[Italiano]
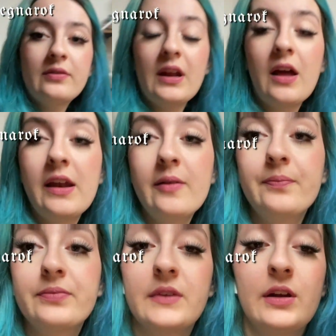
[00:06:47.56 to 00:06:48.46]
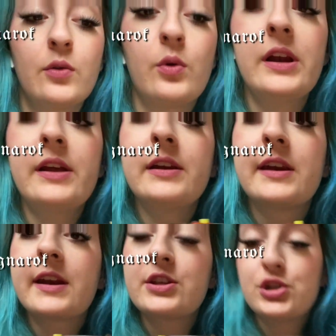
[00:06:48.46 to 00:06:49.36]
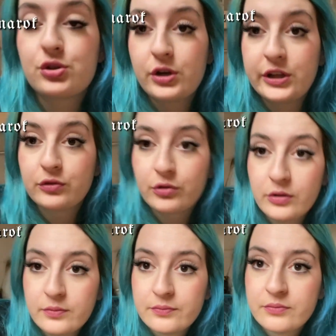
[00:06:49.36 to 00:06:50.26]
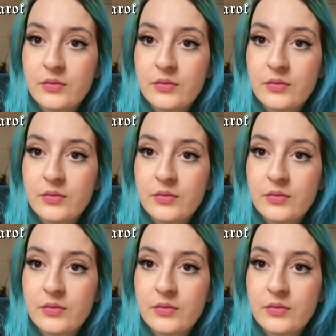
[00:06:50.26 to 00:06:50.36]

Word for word: finale nel quale registro l'intro